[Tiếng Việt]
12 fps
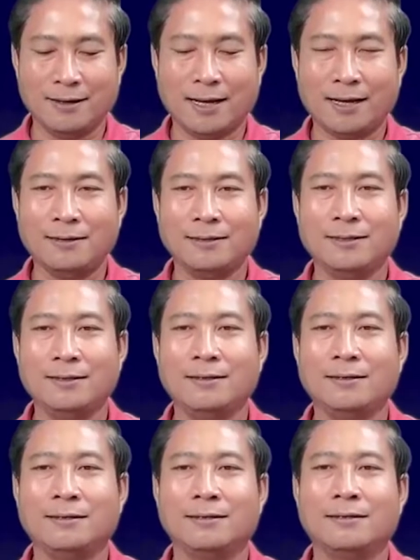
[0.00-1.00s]

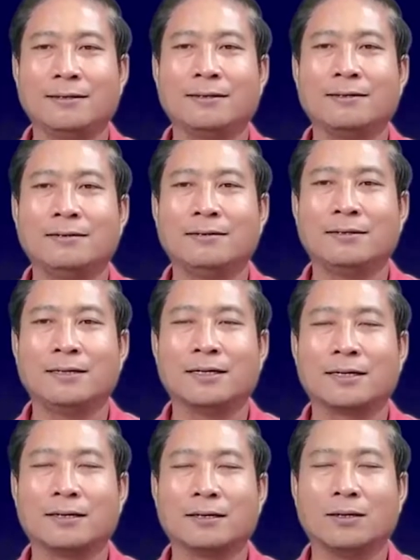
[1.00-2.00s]
hơi cứ
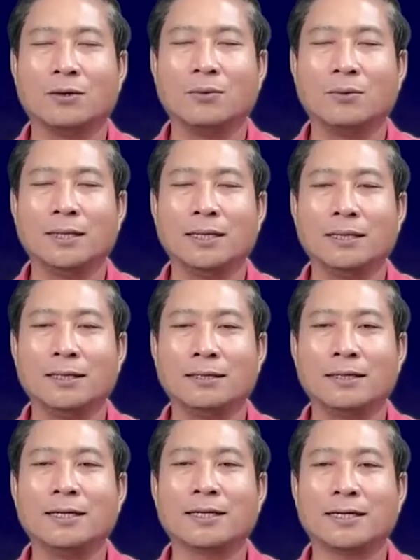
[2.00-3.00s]
chiếc khui
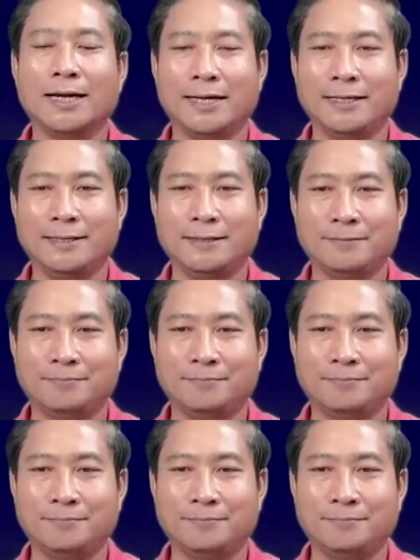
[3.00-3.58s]
thiệt đầy